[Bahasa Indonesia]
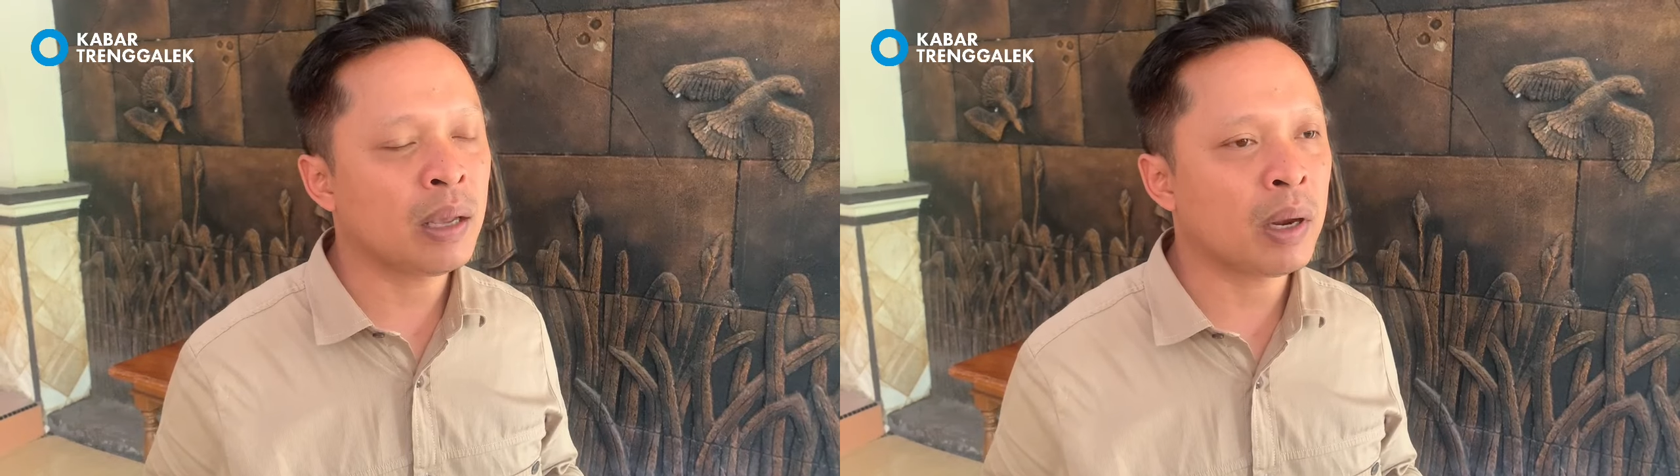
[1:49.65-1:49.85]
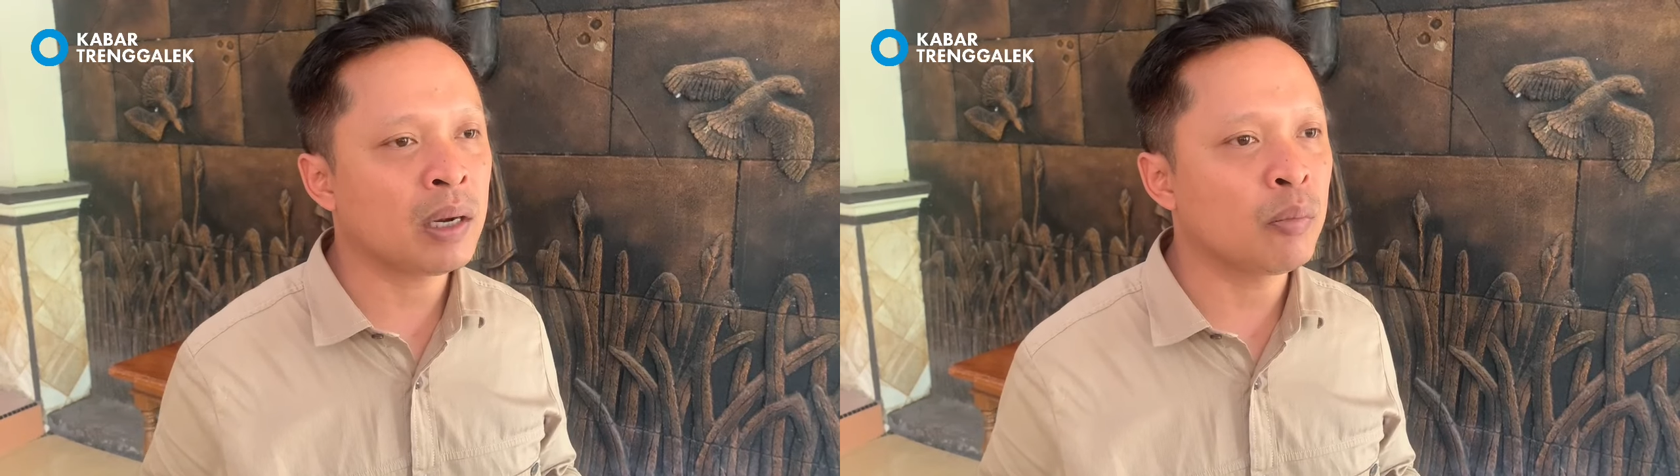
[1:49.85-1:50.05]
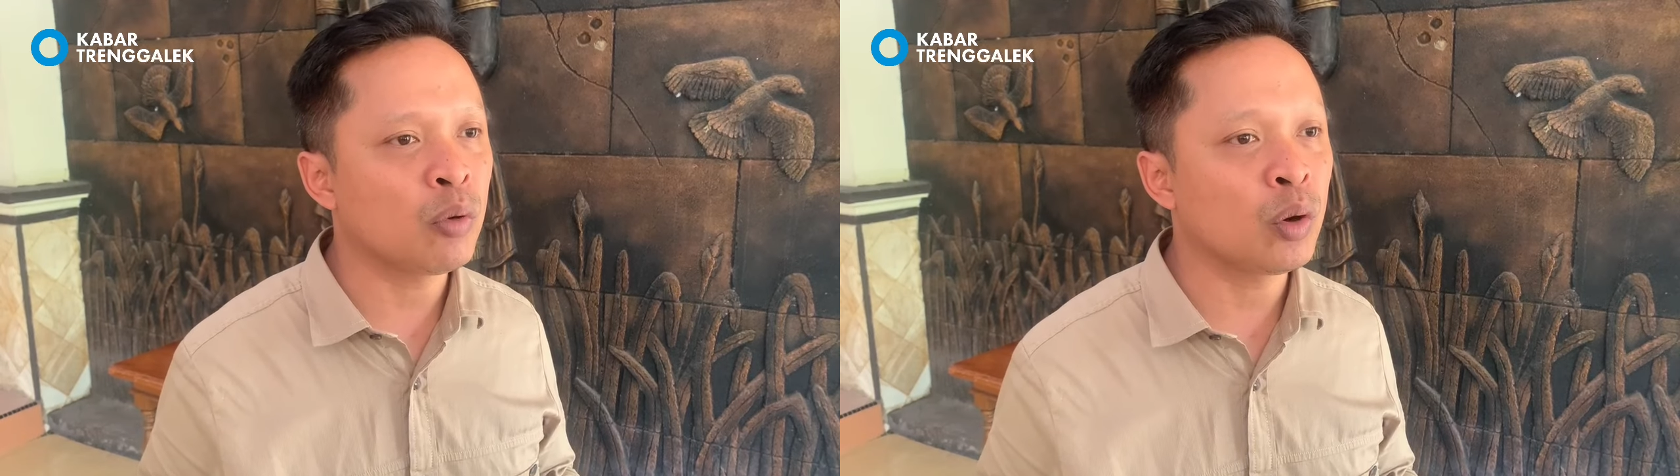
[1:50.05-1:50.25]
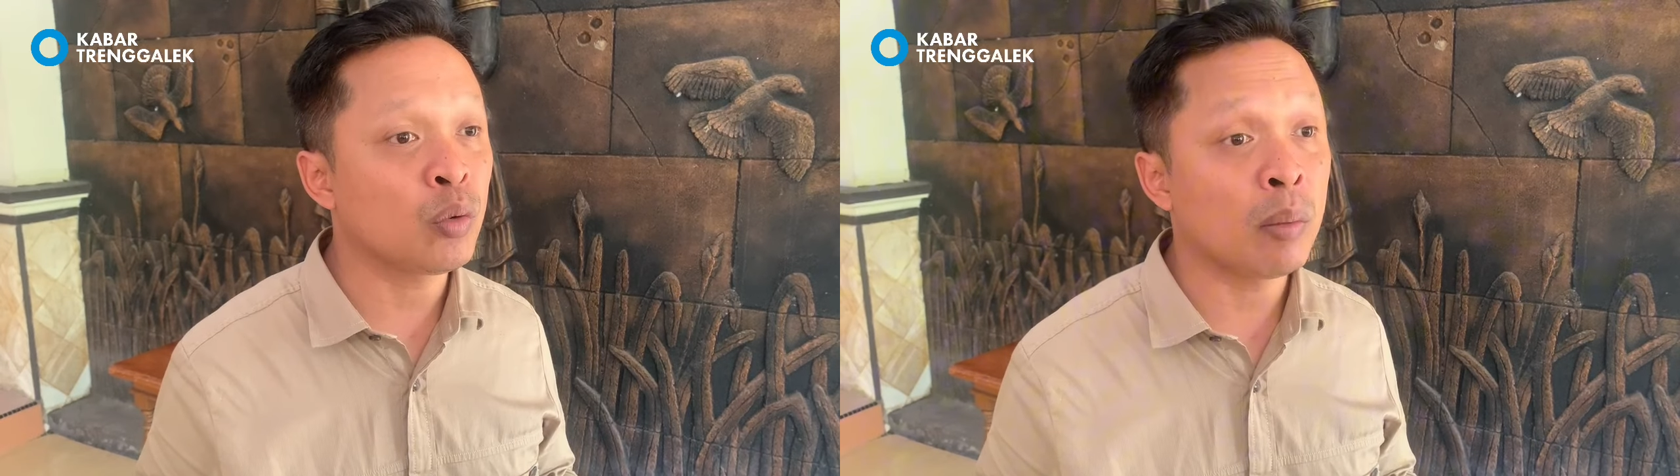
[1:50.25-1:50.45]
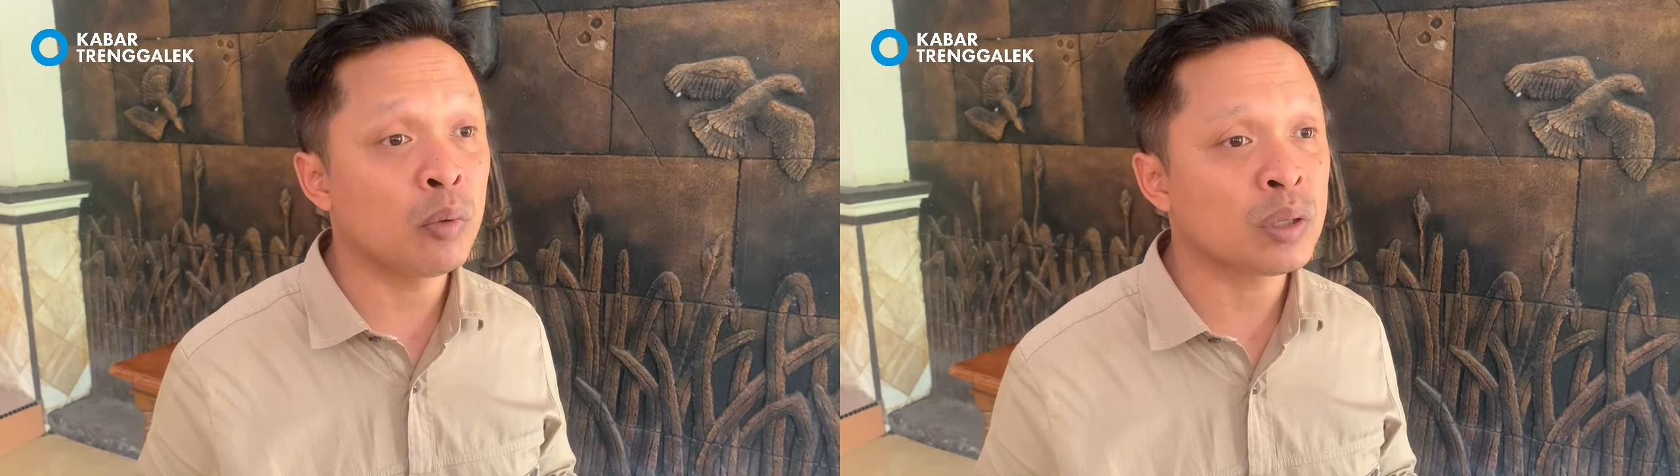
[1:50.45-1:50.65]
pada pukul
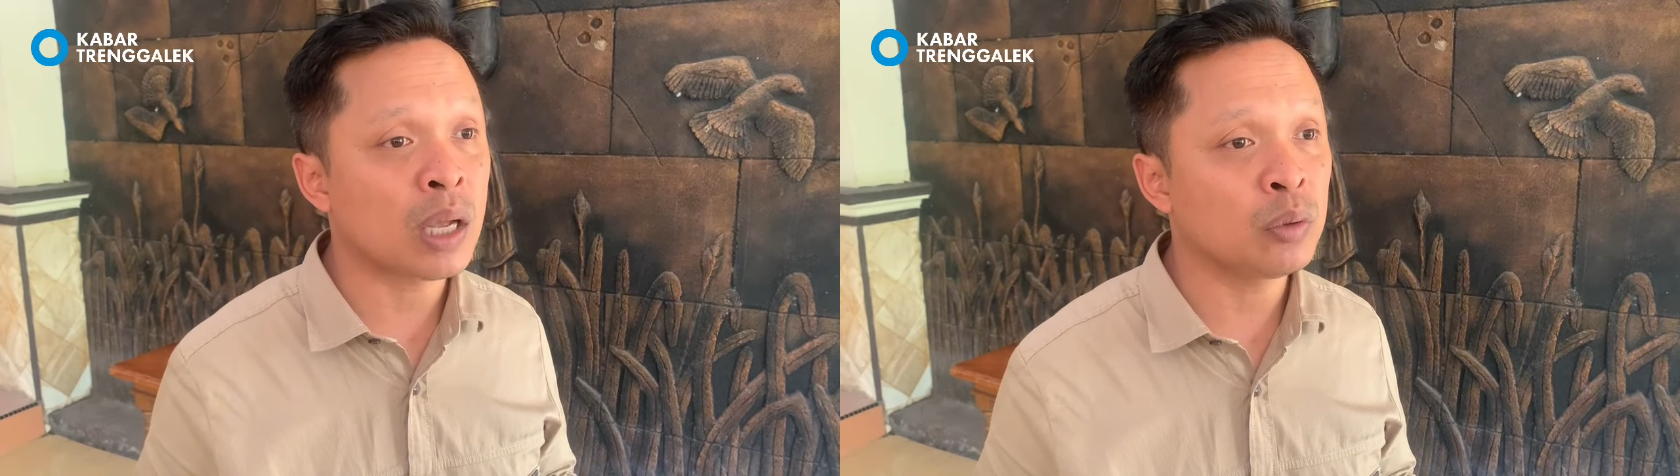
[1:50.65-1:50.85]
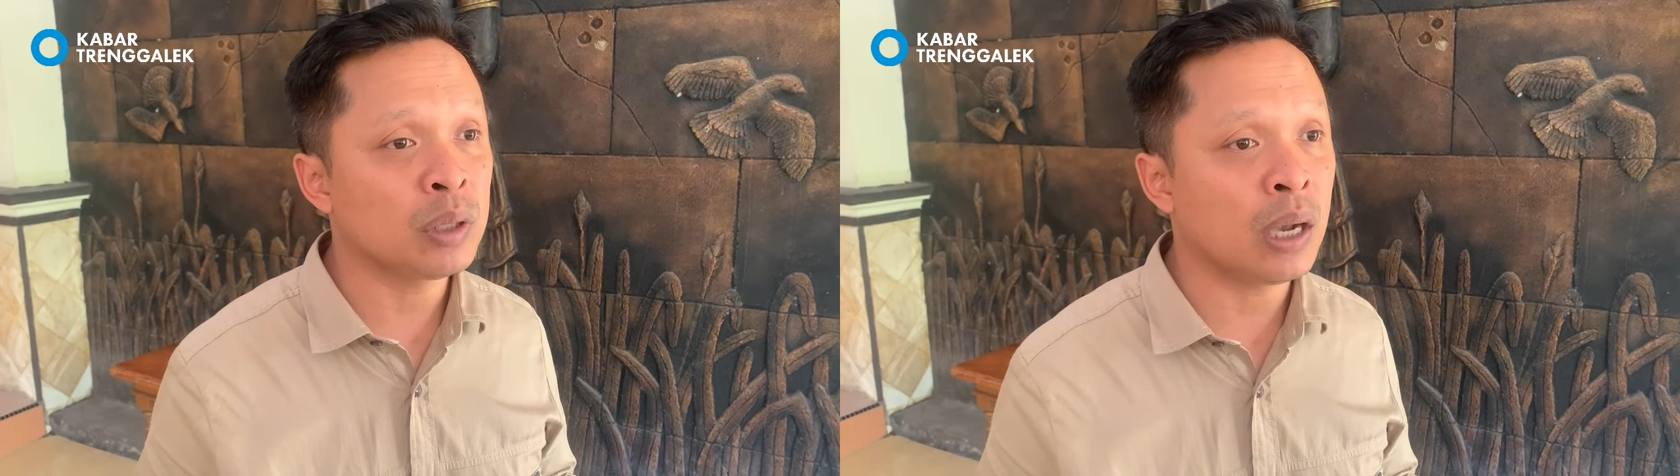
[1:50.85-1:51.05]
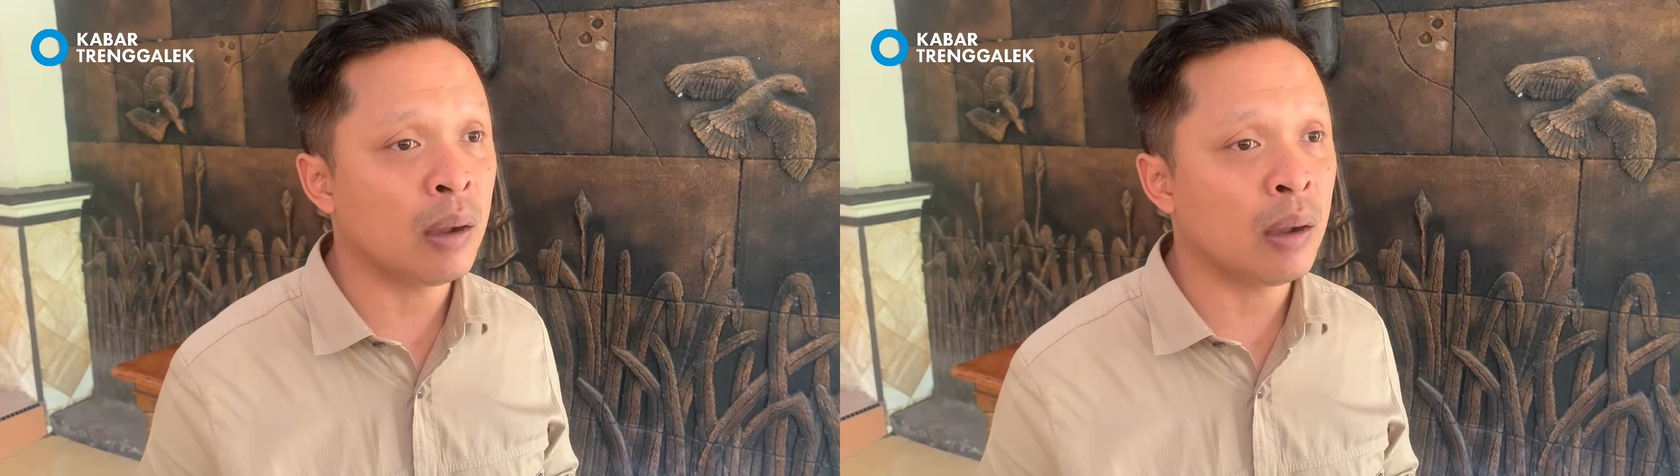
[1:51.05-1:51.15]
21.30